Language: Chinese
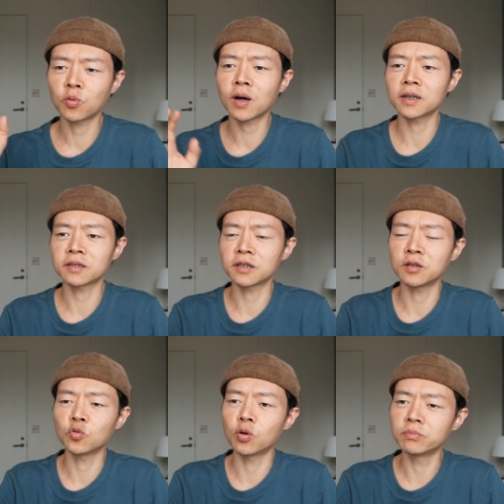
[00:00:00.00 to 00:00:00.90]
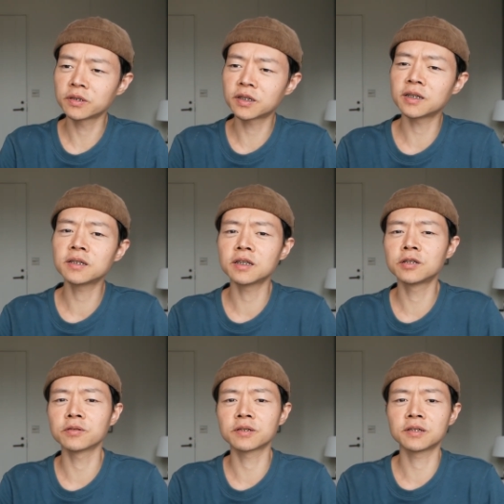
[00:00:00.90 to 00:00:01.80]
化成我们真的
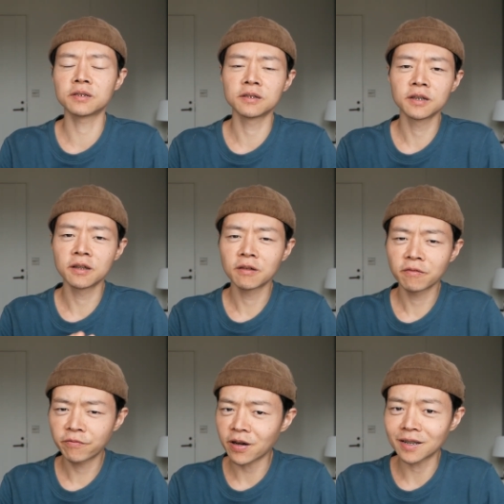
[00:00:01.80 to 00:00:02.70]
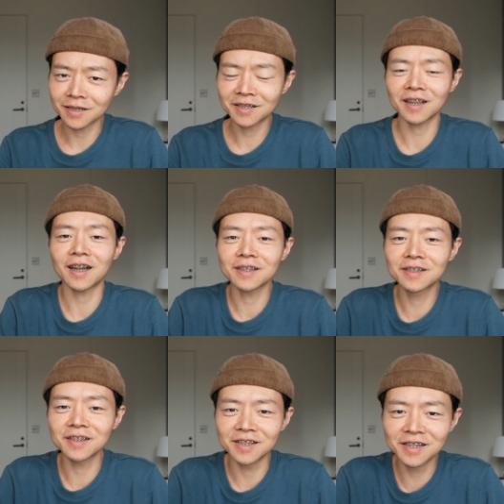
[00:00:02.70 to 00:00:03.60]
就是放下
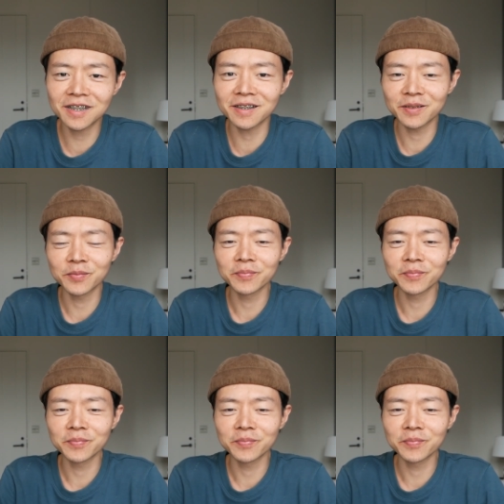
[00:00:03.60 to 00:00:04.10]
这一切，